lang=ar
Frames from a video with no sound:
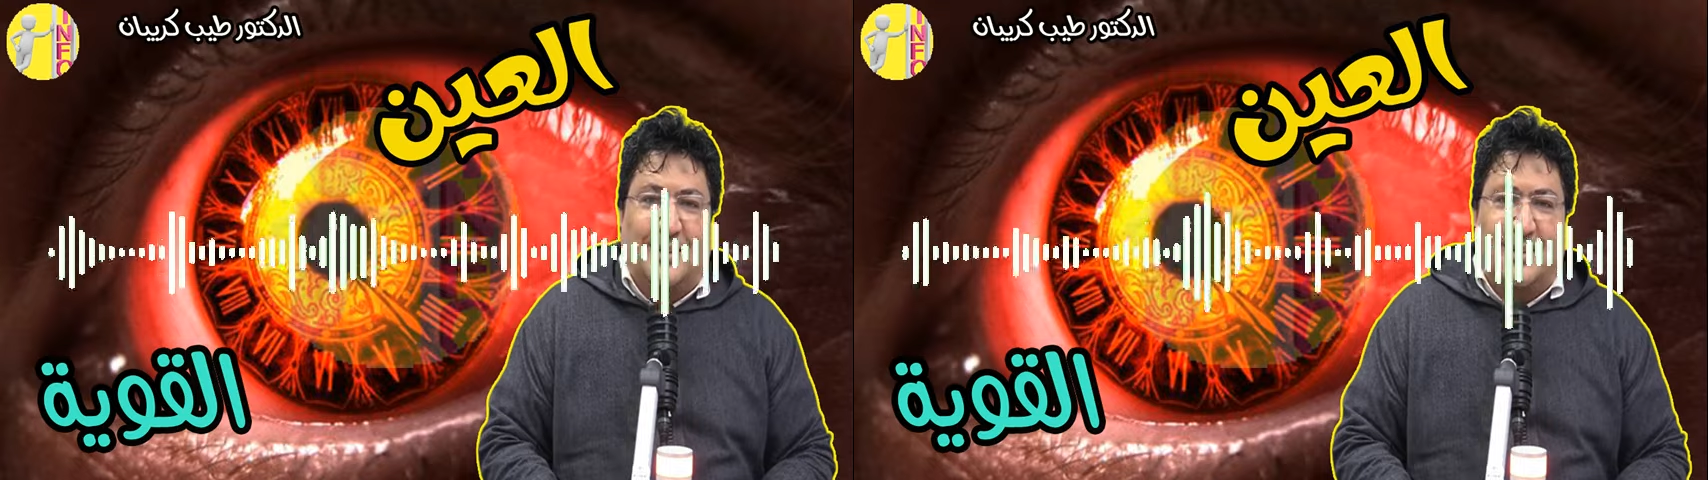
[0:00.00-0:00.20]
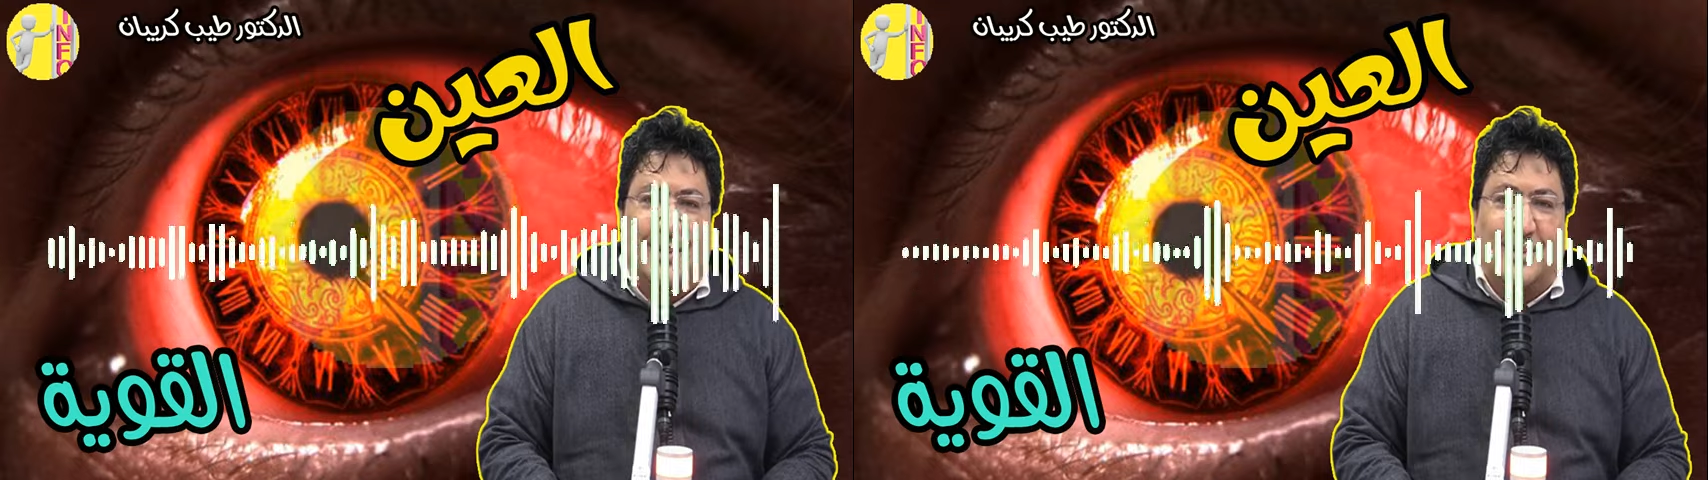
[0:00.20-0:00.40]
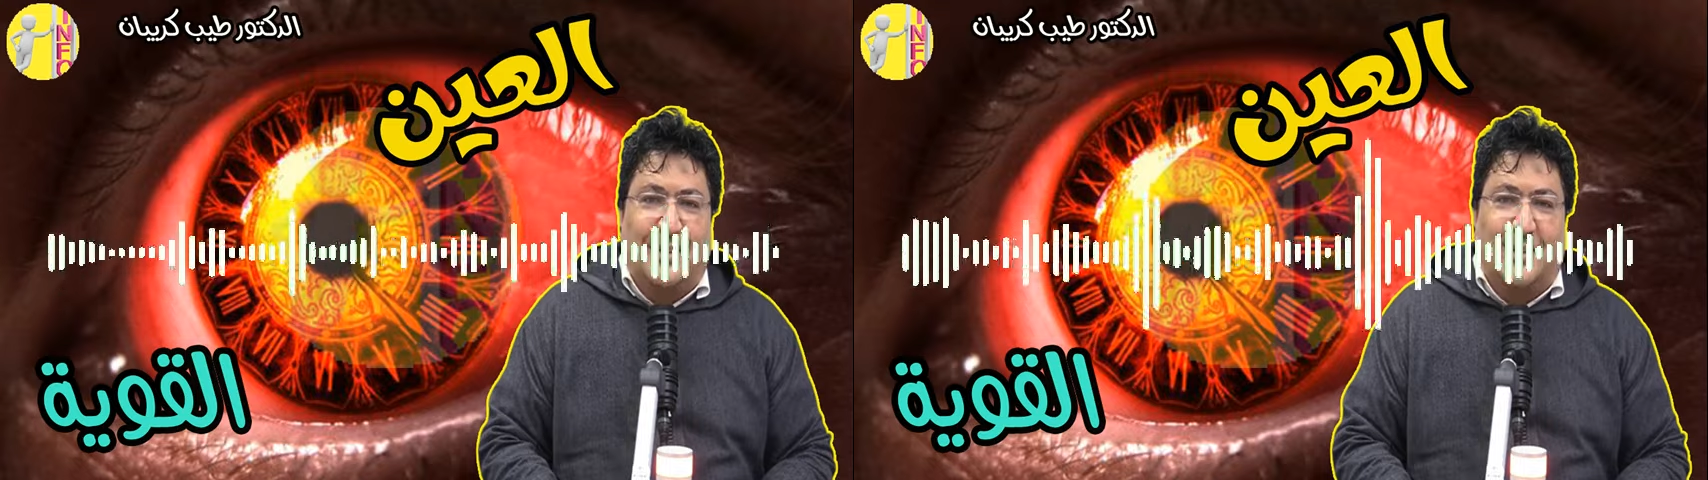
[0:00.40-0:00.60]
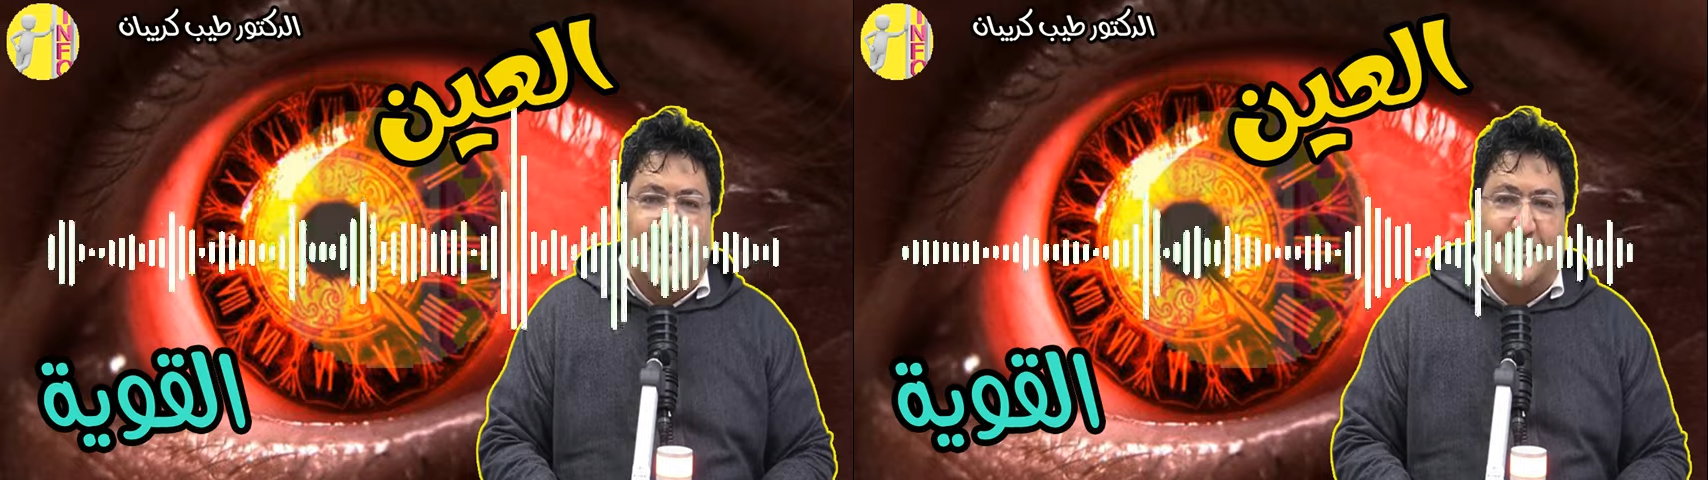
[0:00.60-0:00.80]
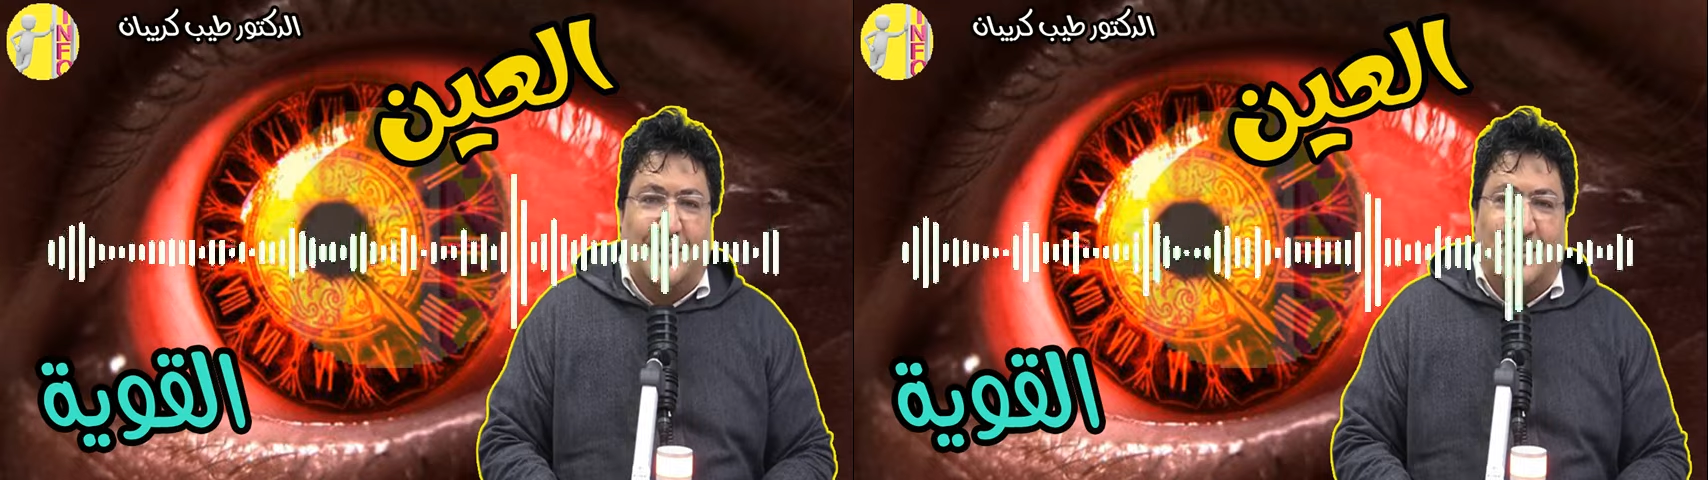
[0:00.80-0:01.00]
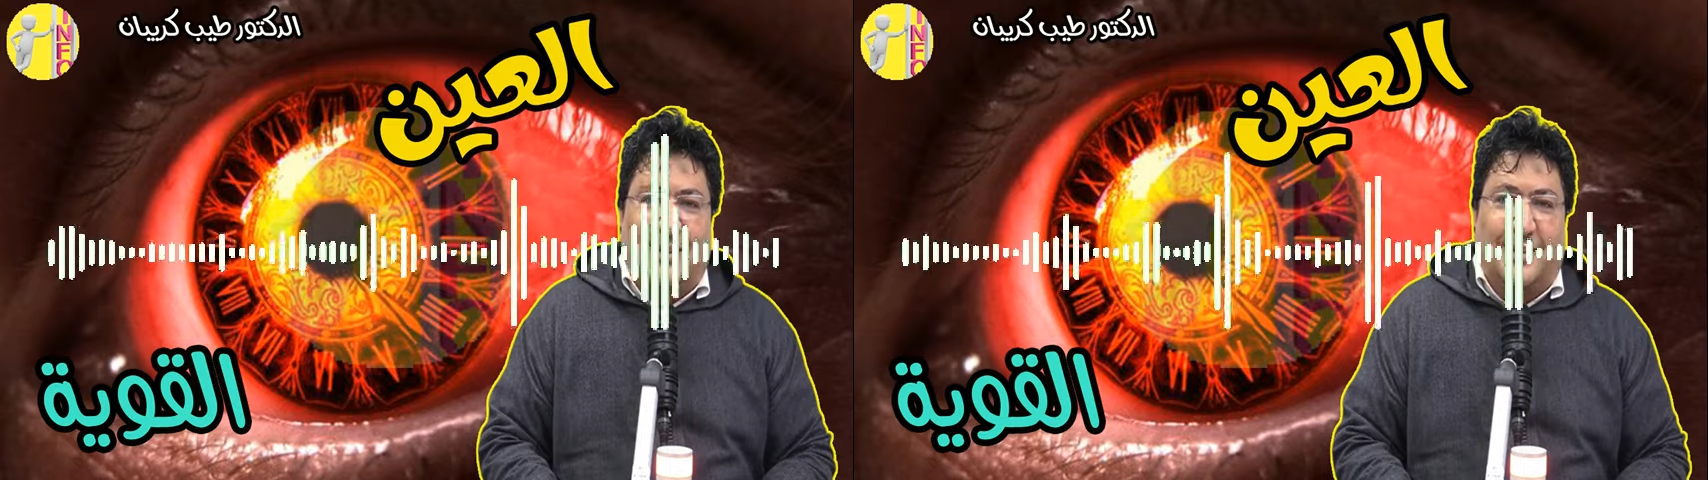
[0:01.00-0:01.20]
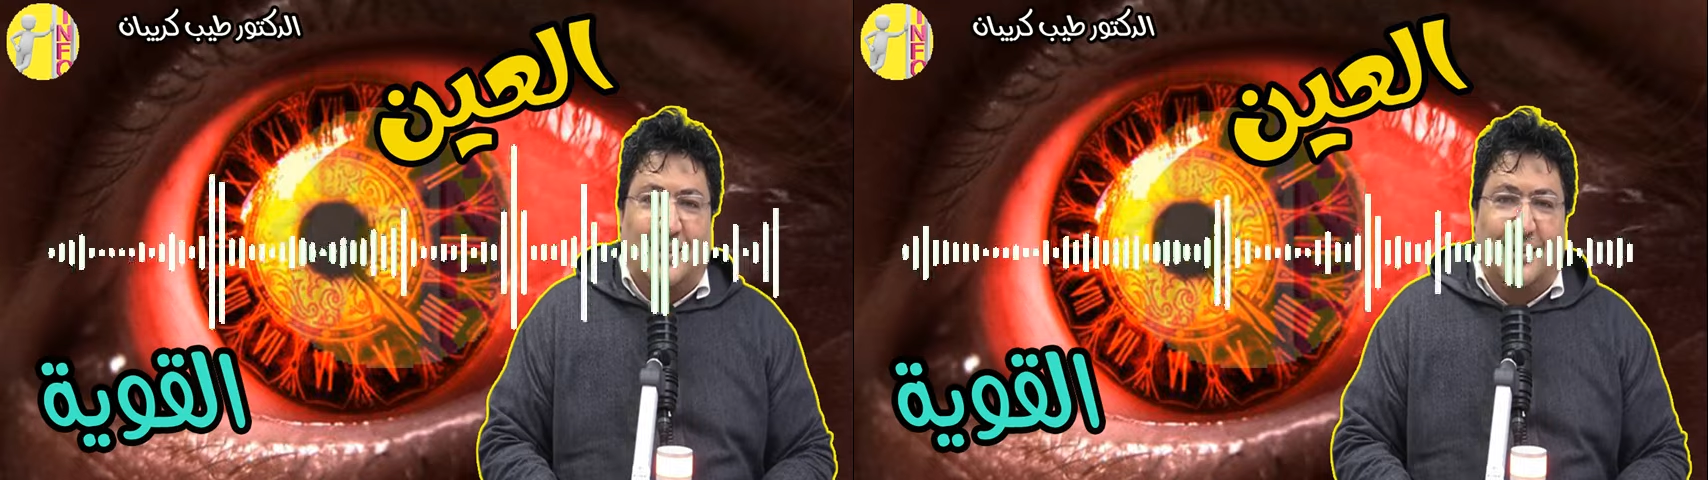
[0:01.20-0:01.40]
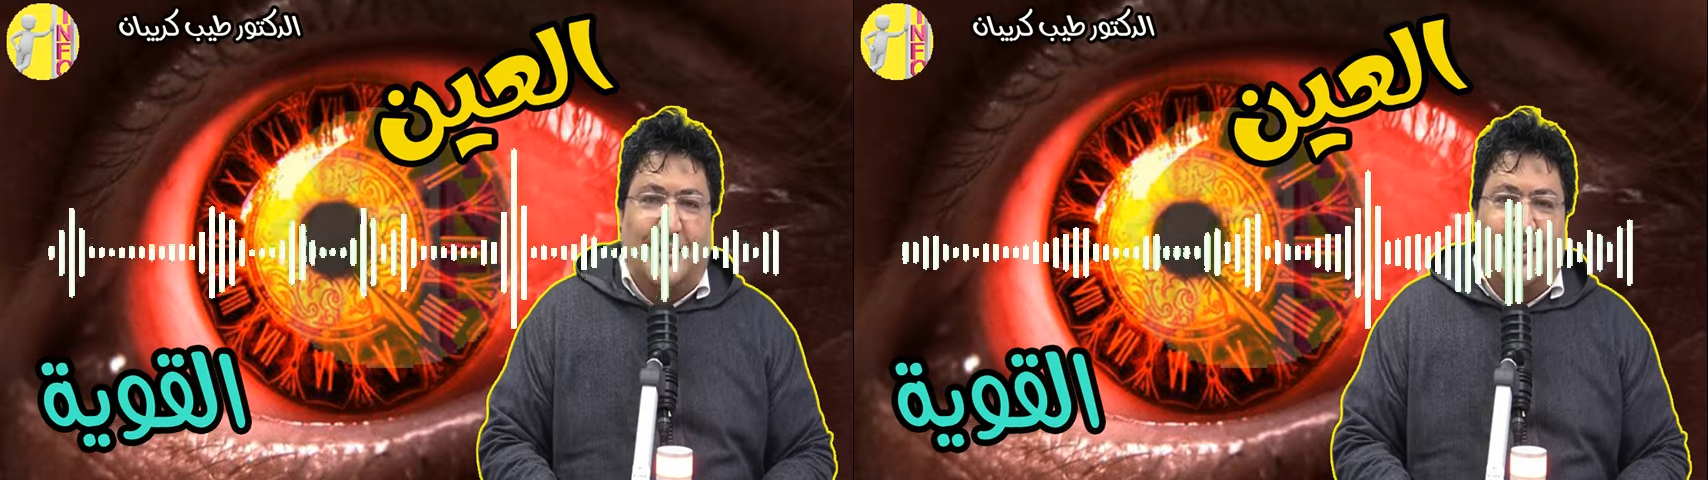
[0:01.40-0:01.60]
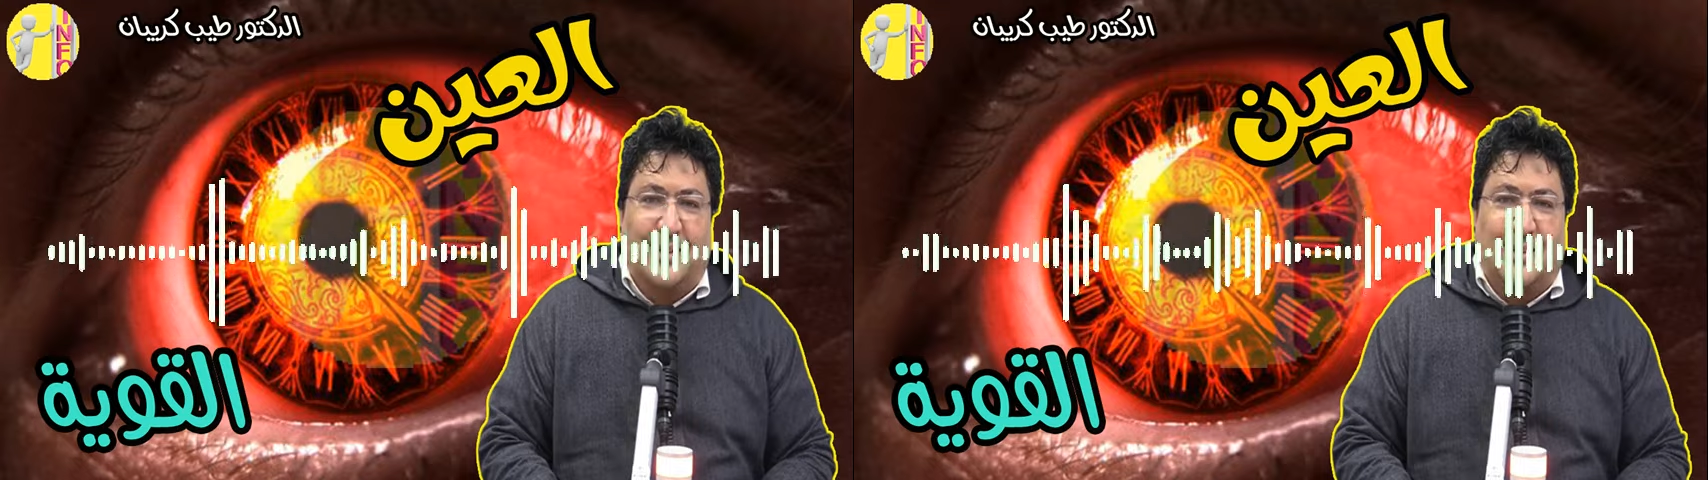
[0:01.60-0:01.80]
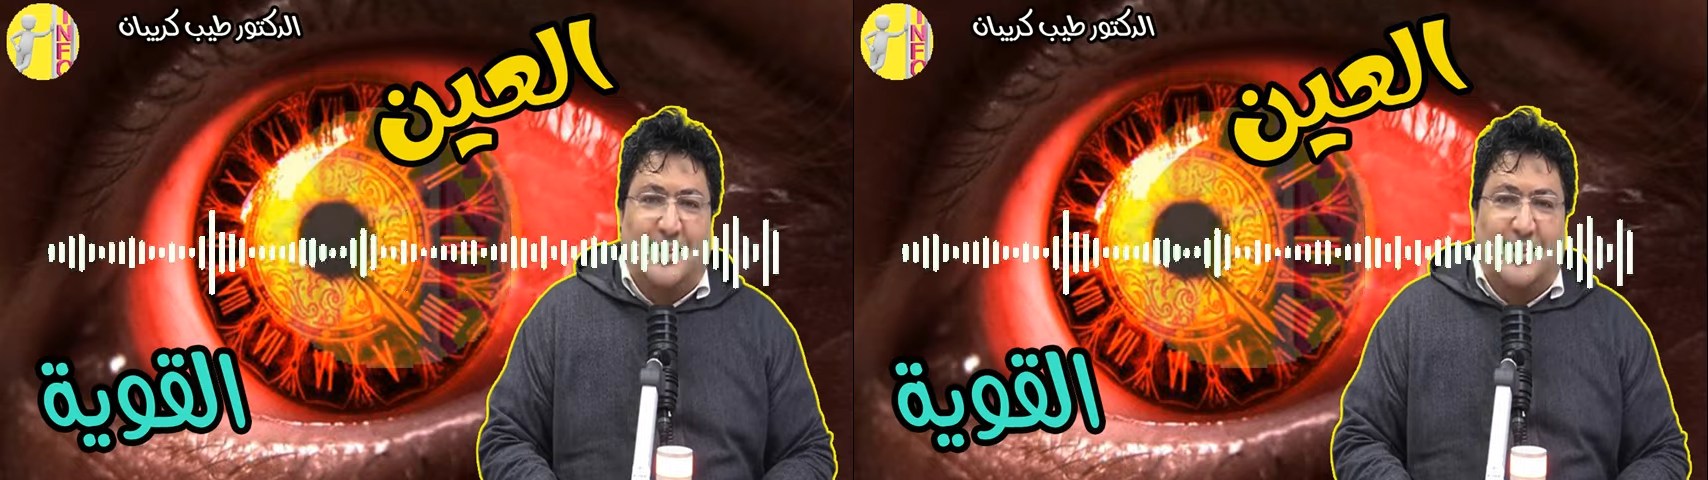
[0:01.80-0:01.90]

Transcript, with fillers: العيم باش